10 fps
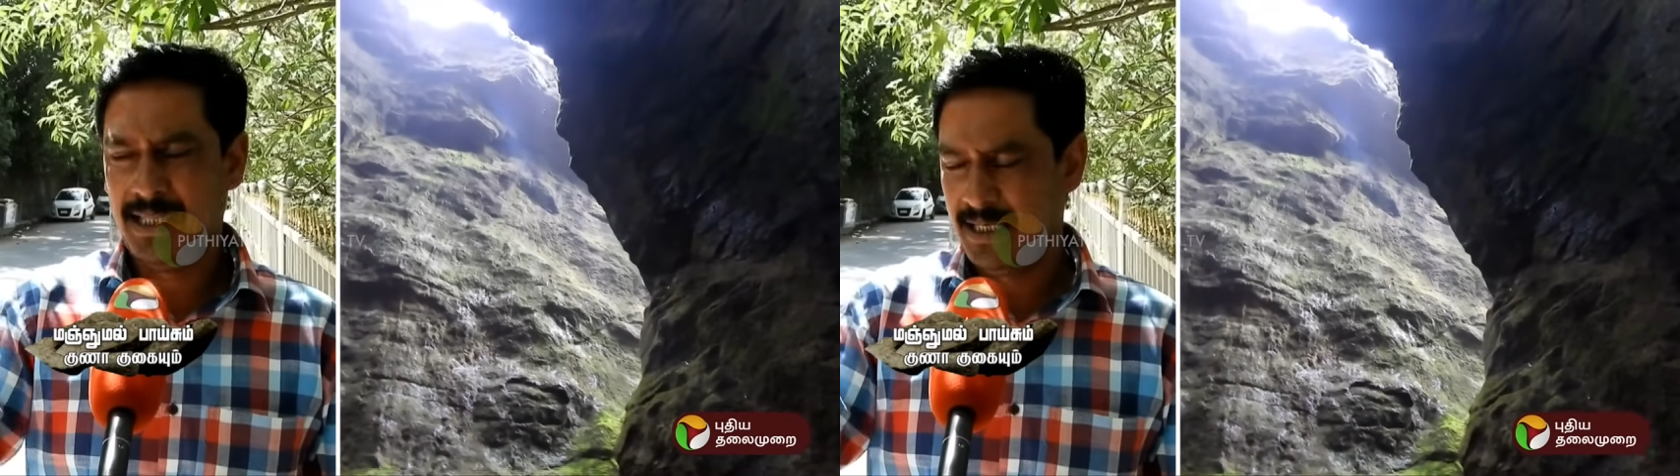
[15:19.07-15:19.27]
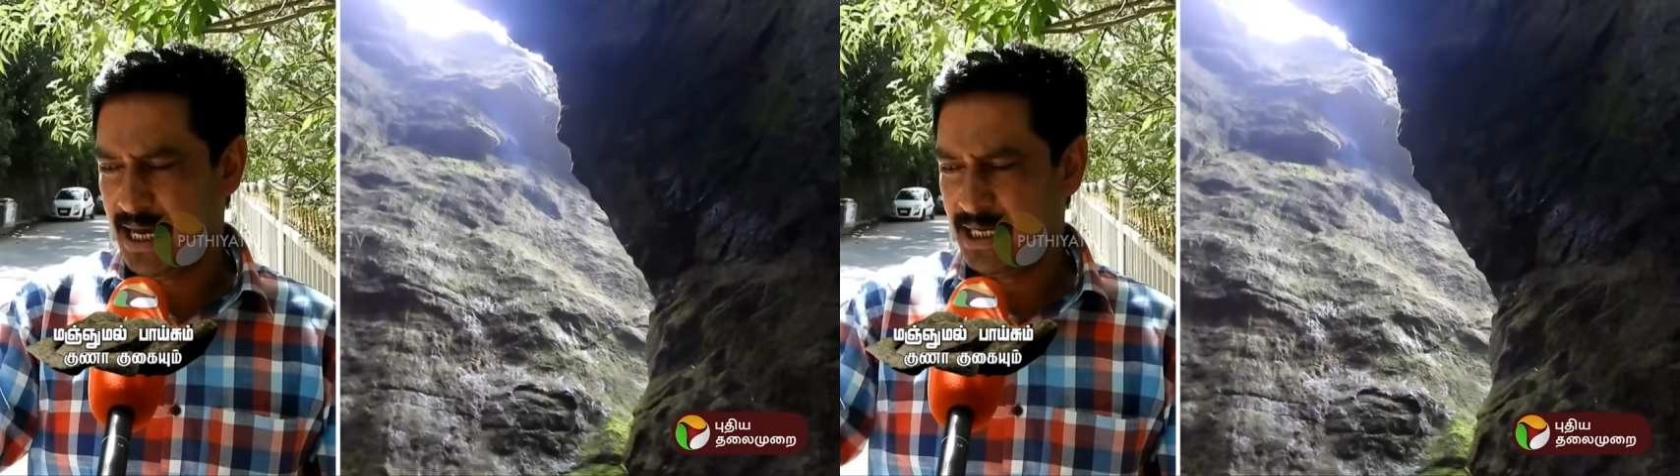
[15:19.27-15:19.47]

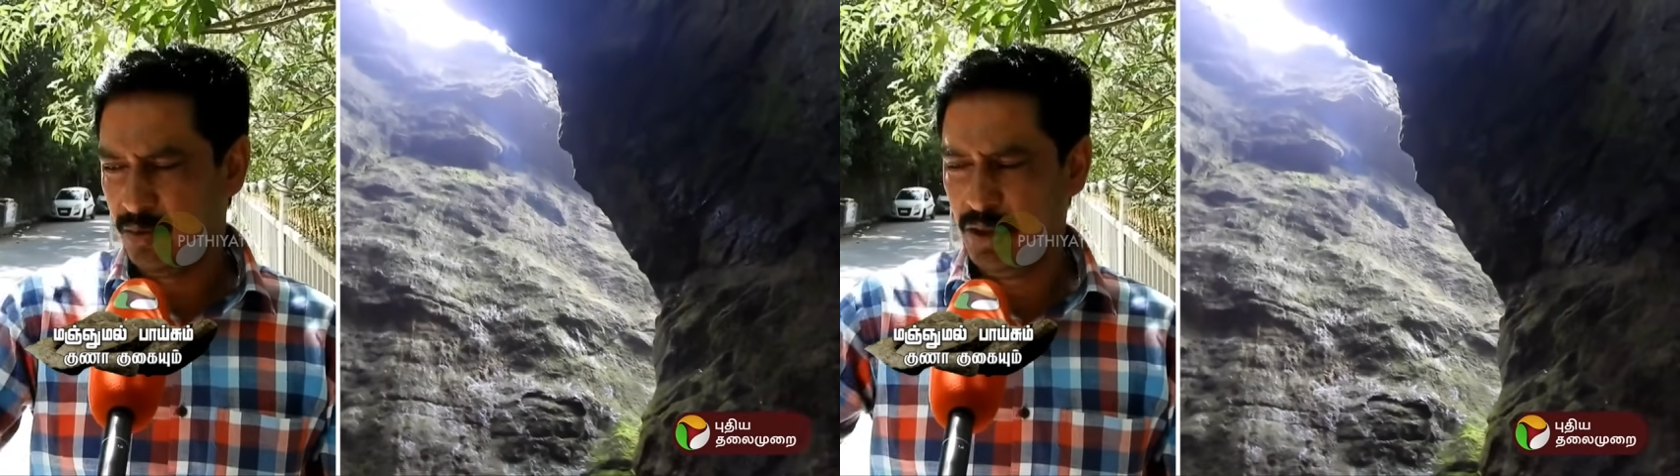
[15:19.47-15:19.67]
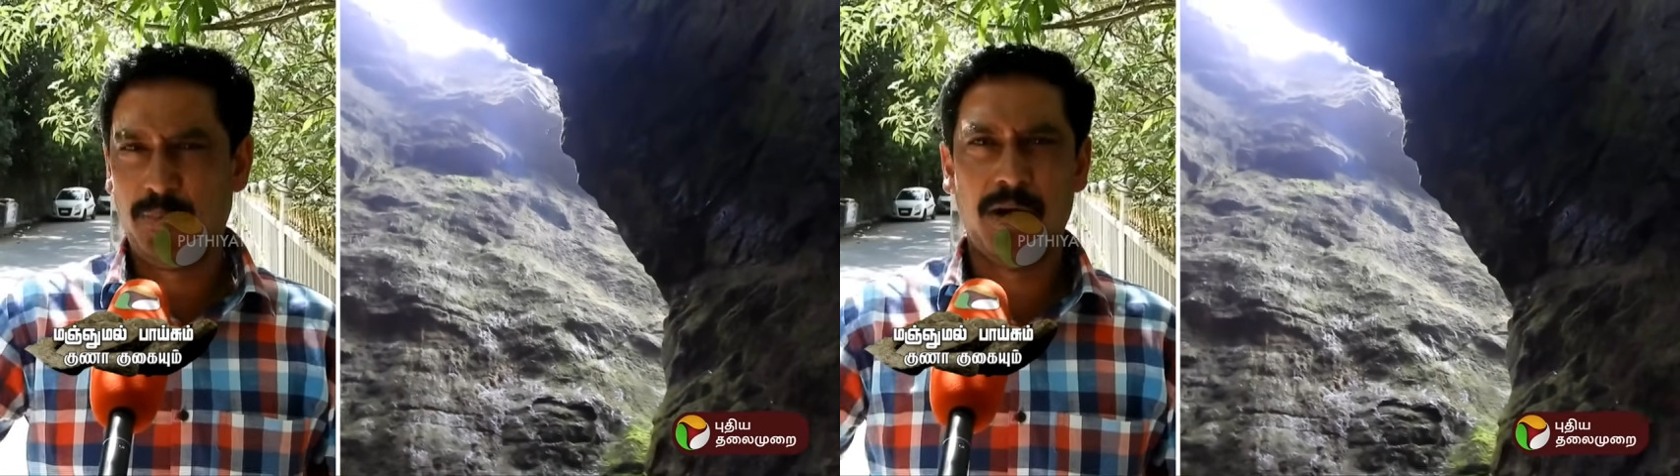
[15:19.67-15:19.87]
அதை
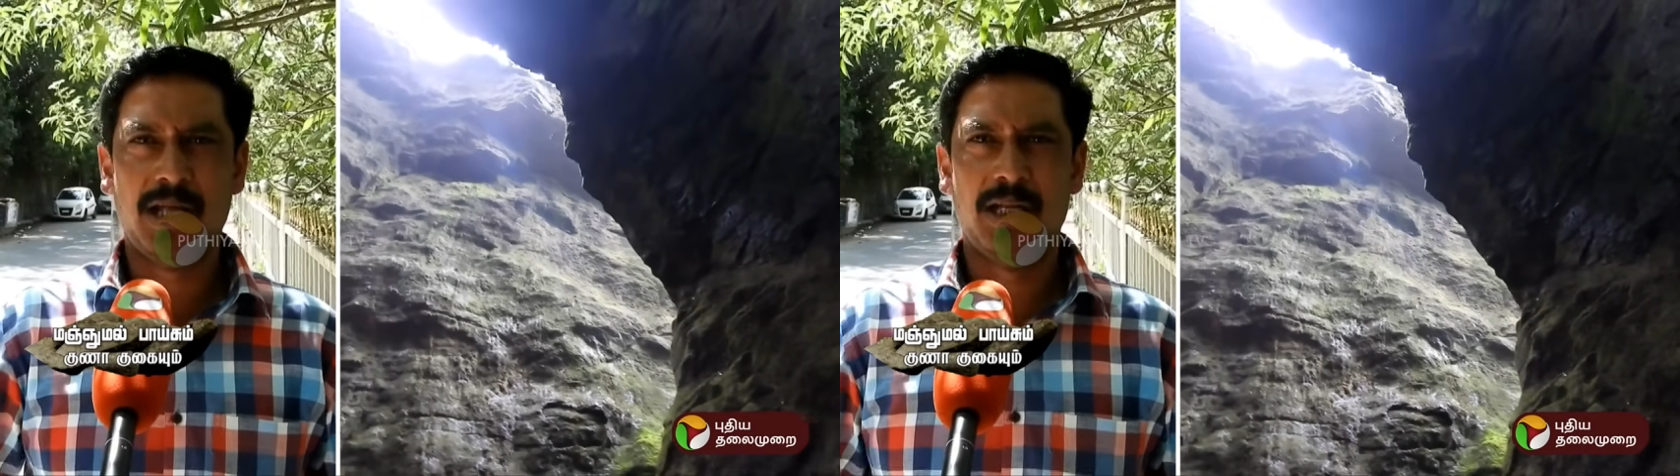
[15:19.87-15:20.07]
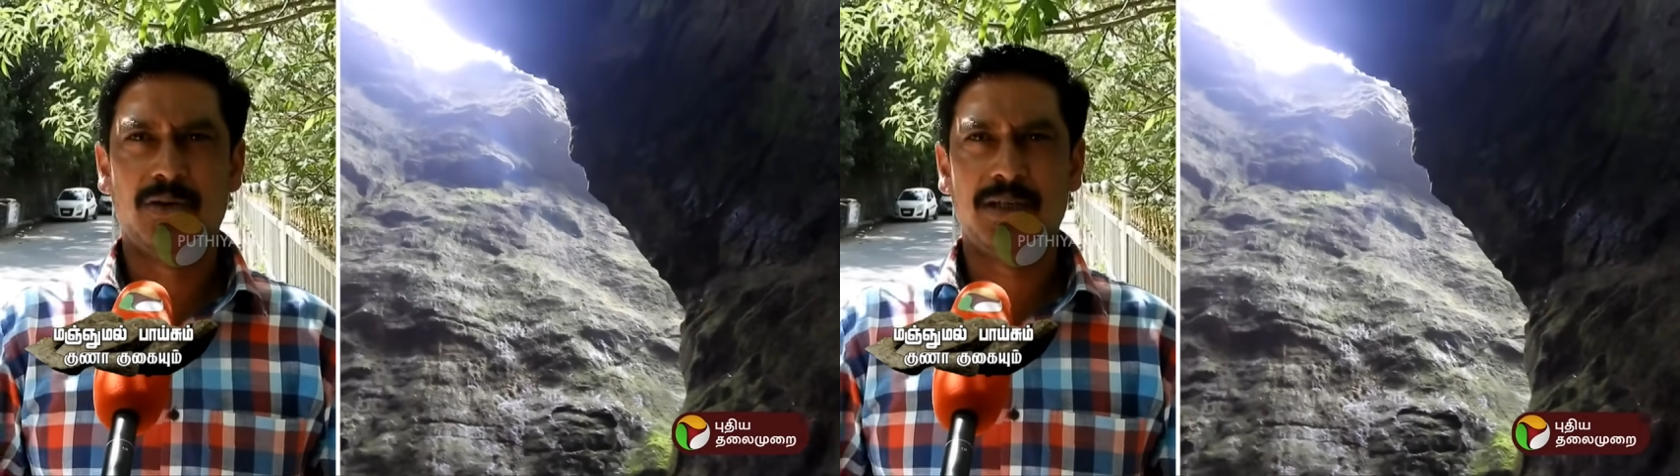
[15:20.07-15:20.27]
யாரும் உள்ளே
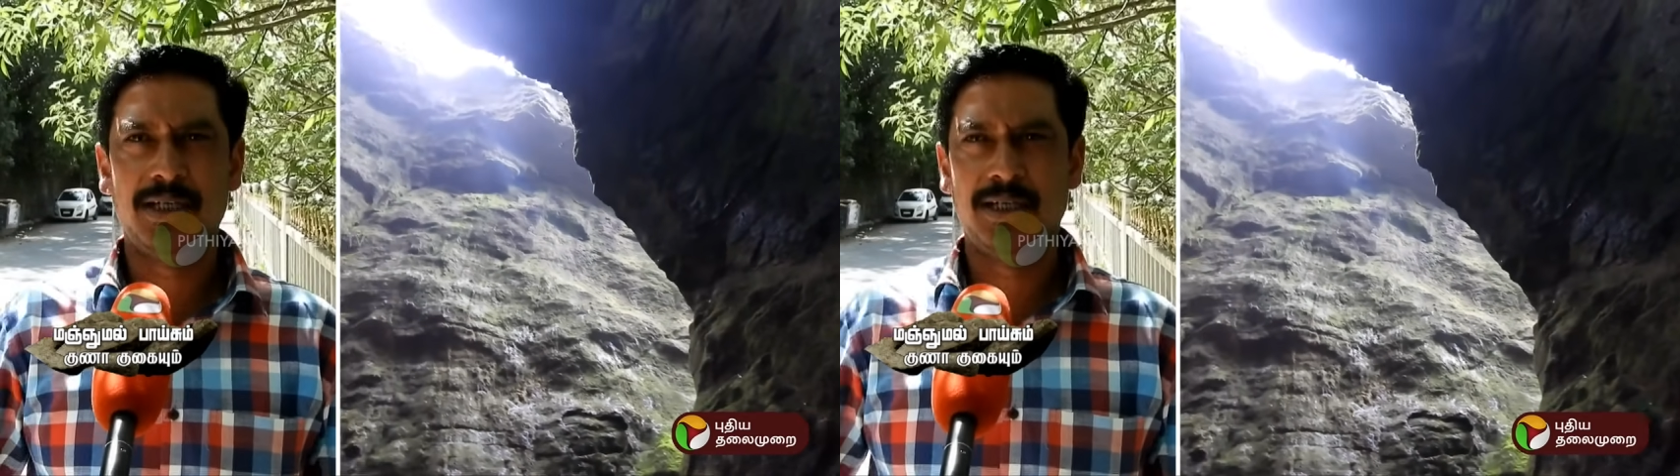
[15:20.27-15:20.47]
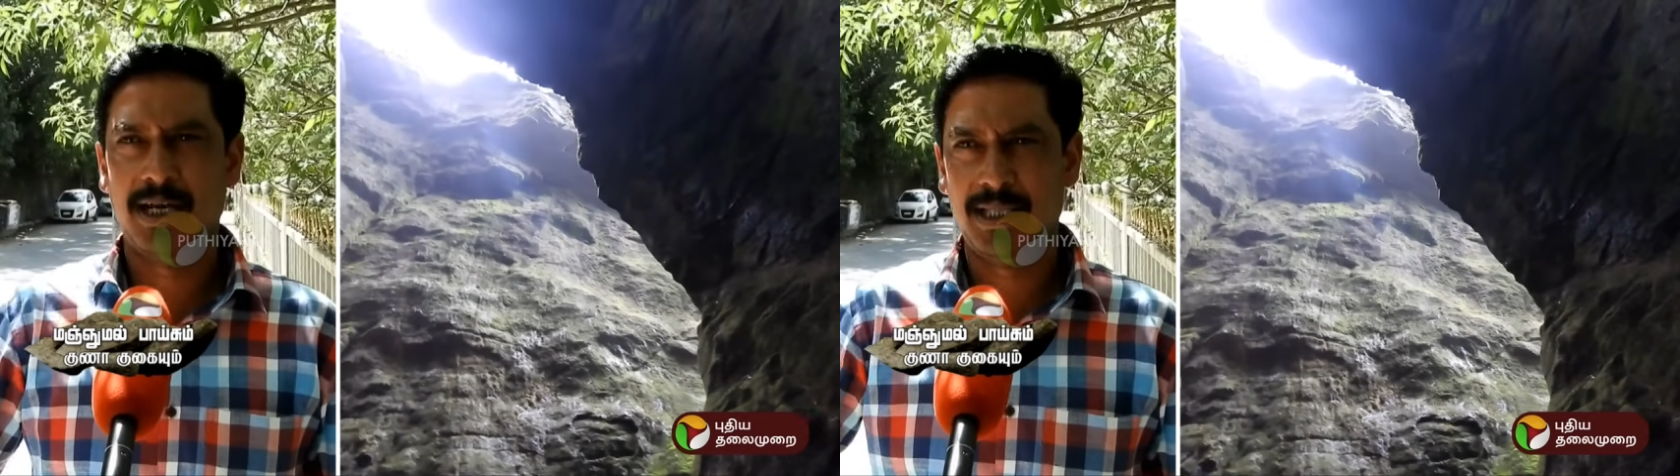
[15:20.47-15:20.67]
போகாத
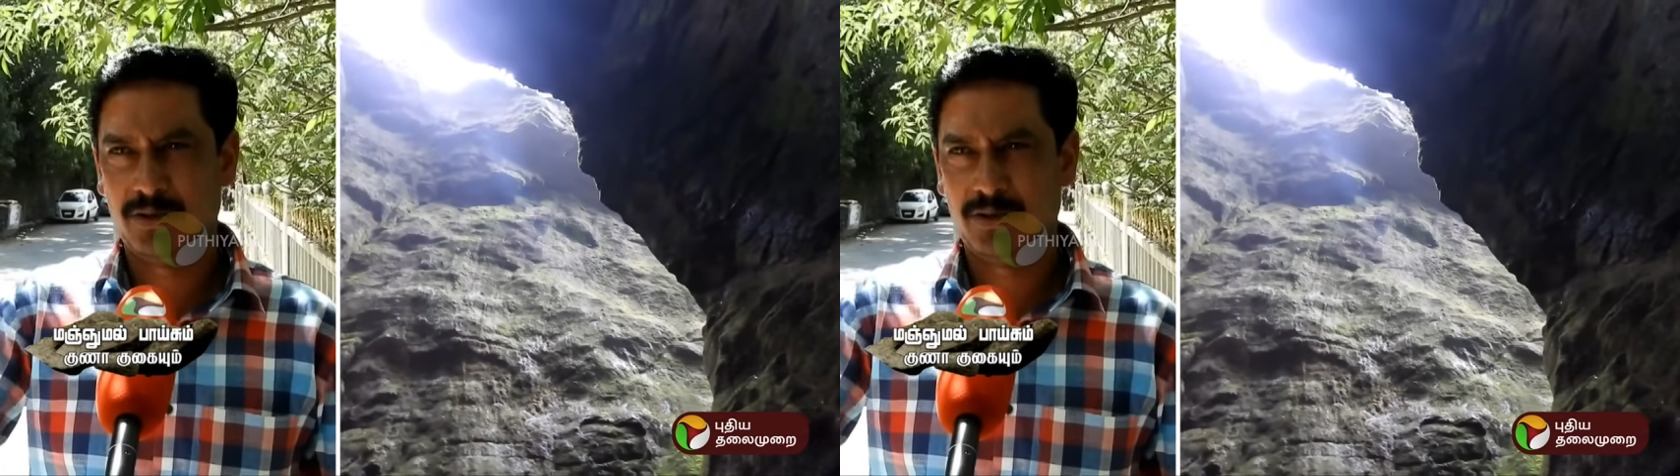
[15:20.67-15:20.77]
அளவுக்கு